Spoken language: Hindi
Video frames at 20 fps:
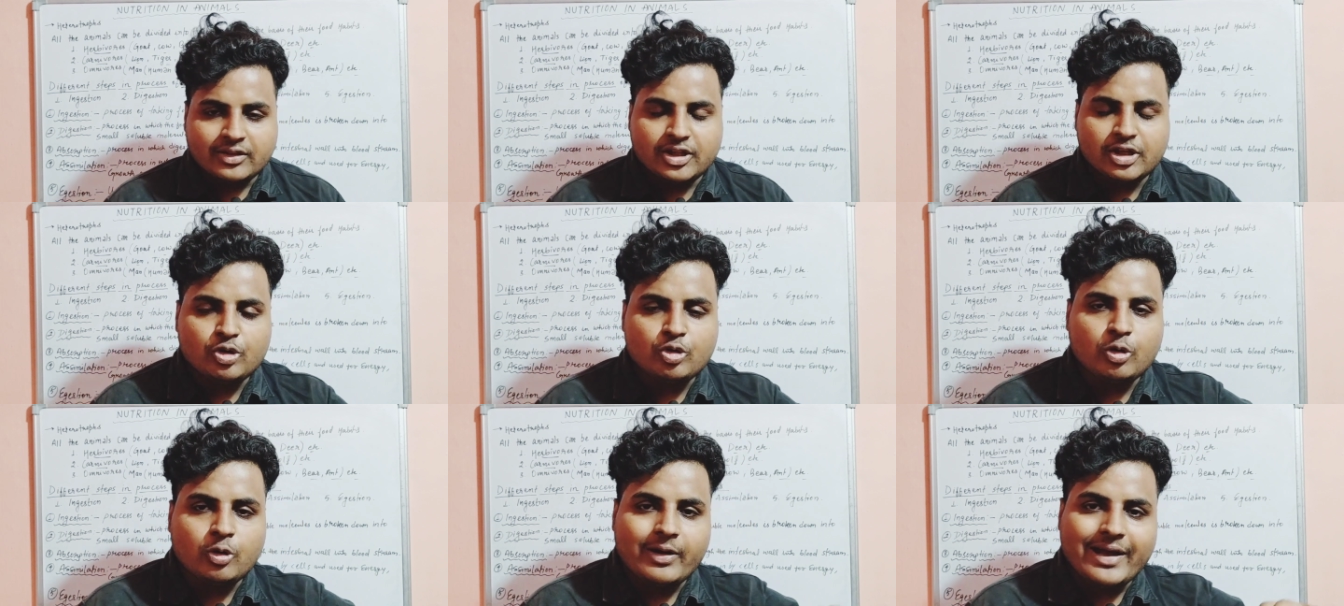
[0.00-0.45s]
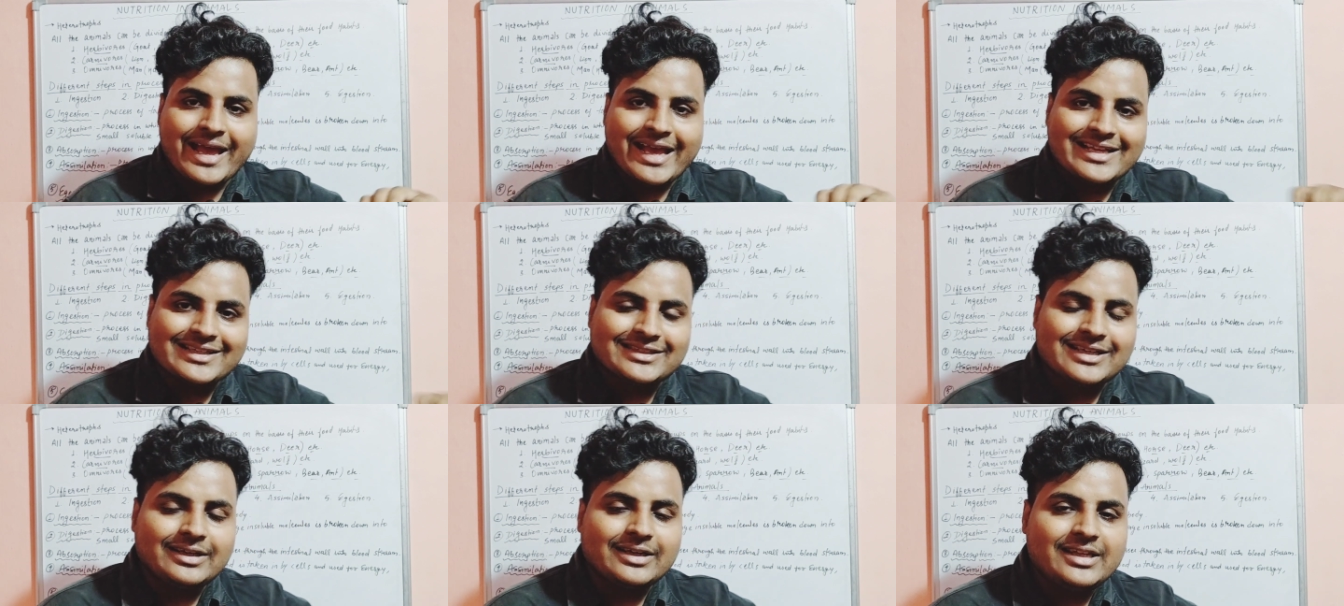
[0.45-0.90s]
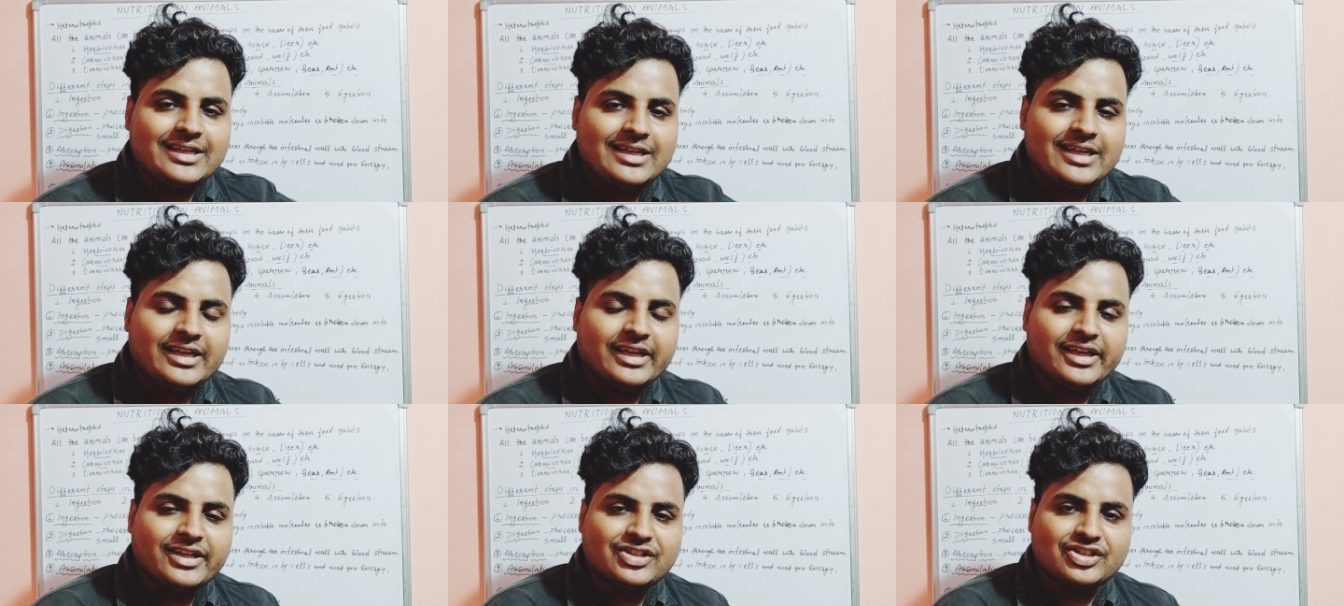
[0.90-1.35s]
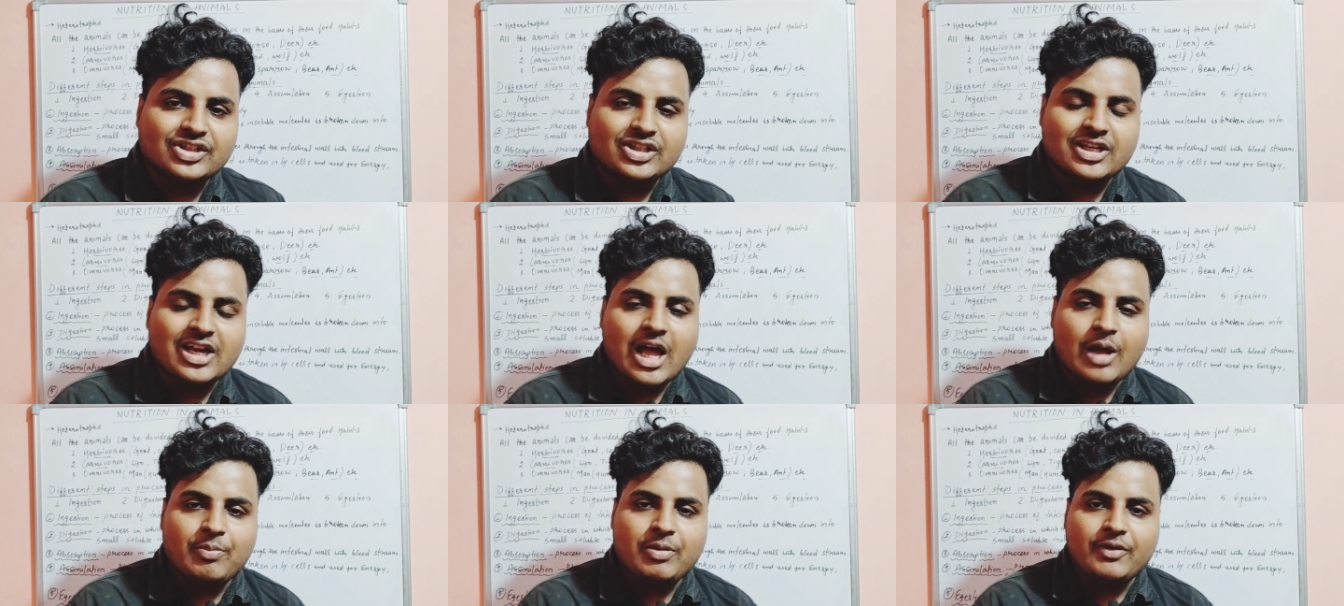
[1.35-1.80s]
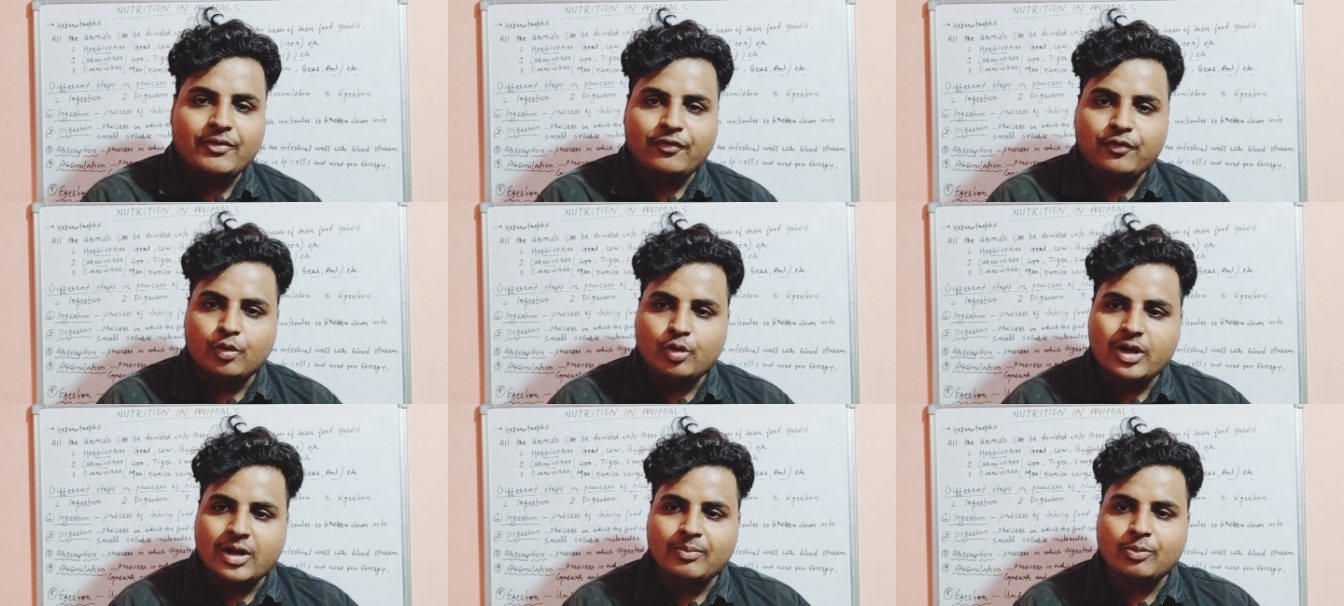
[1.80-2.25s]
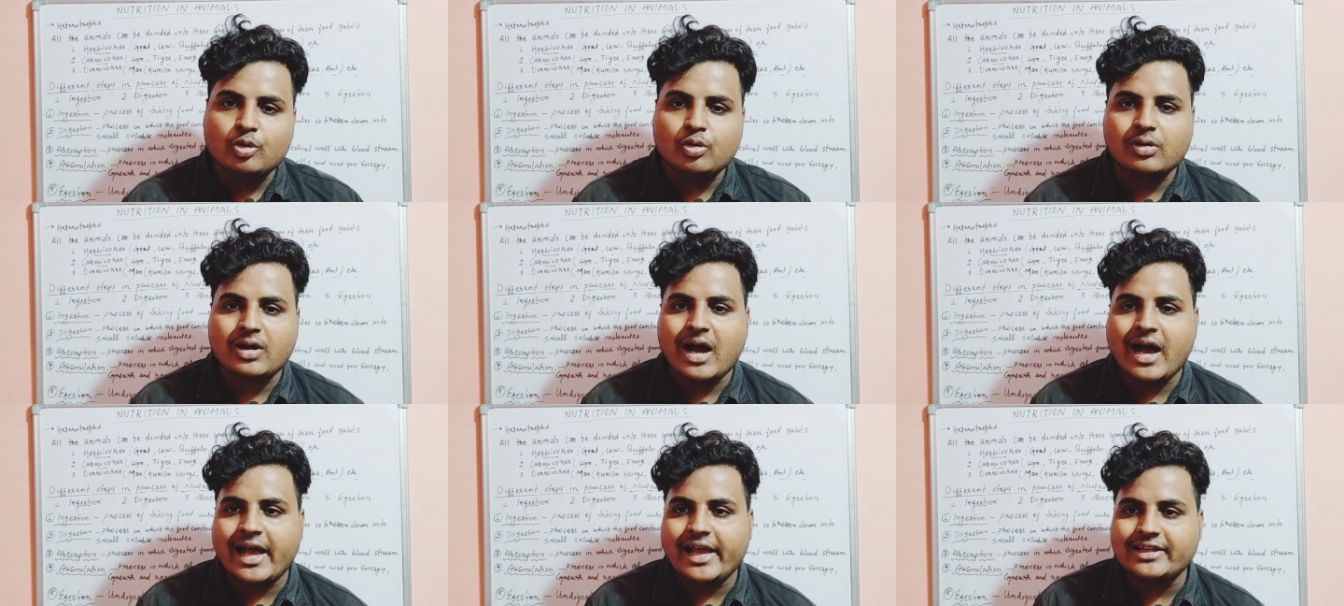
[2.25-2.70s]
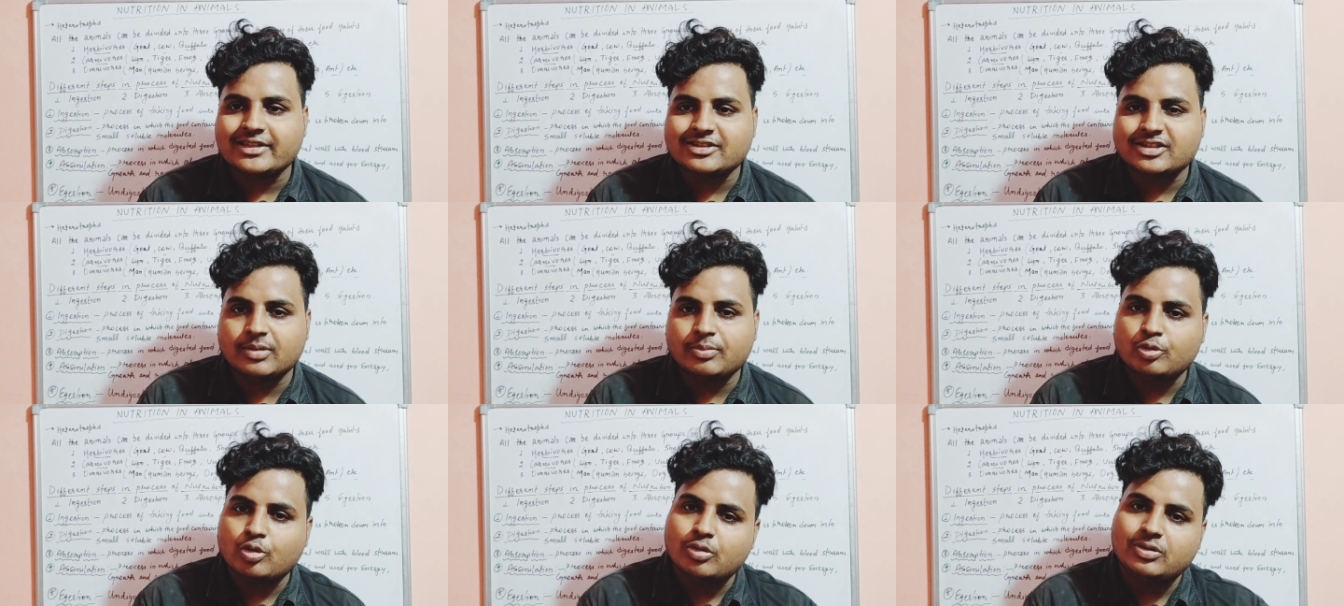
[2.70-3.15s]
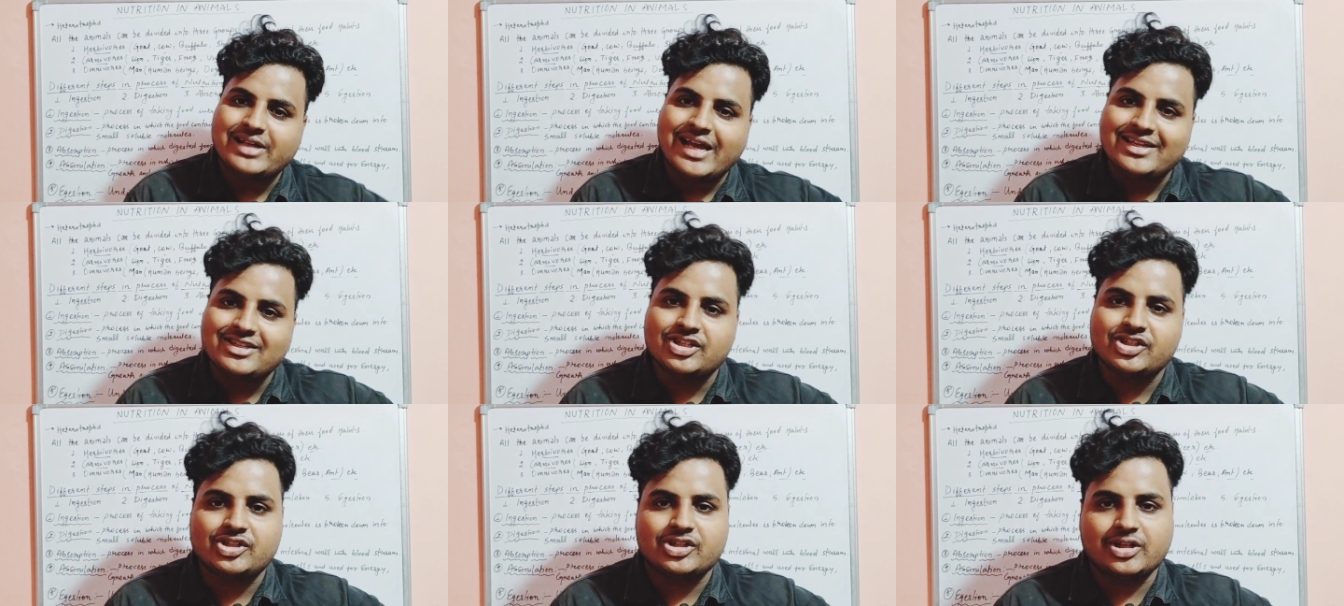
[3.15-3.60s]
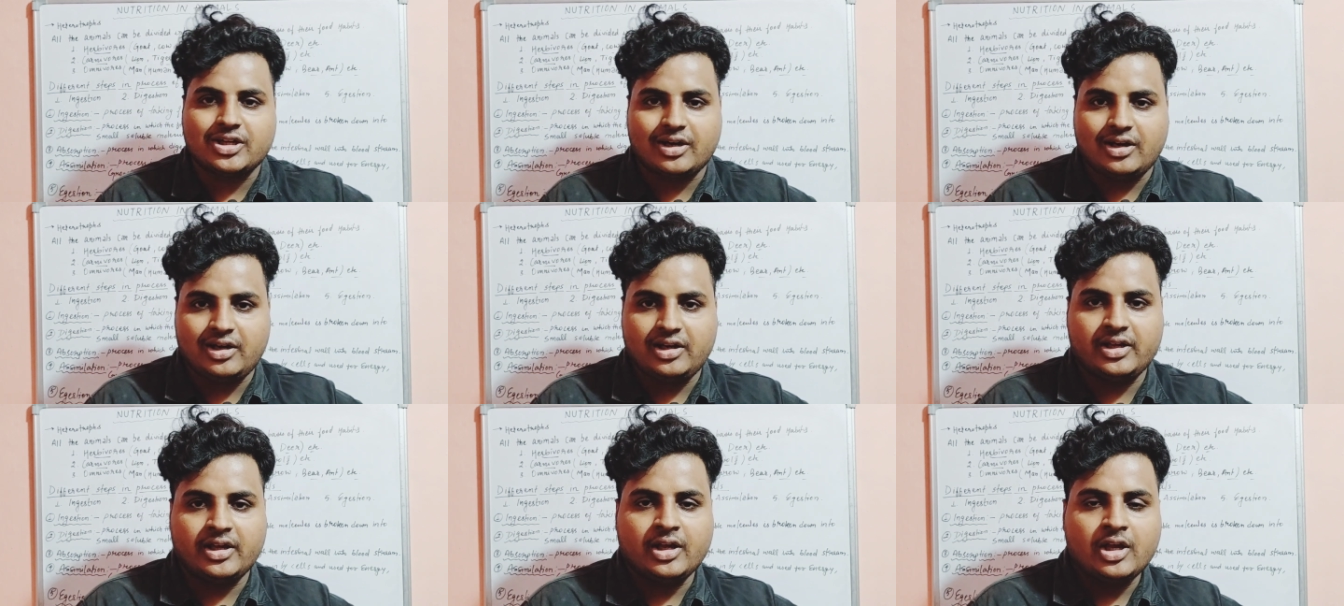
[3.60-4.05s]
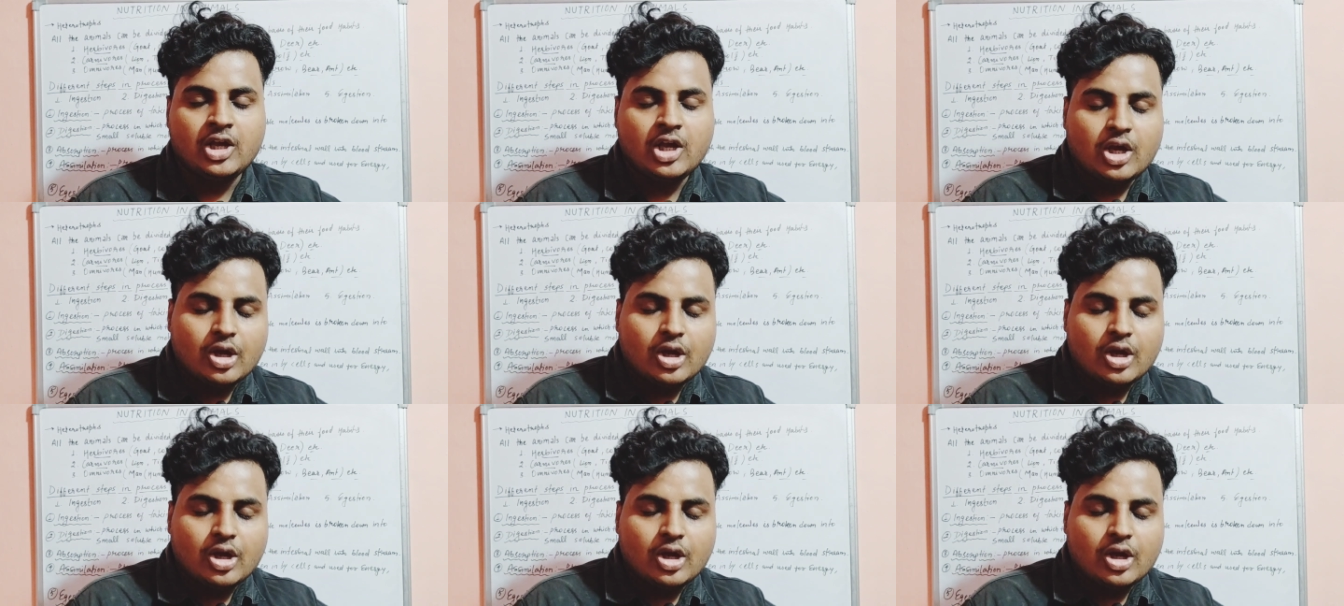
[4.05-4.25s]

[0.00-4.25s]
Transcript: देखो ऐसा नहीं है कि जितना भी फूड हम लोग खाए सबको डाइजेस्ट कर लिए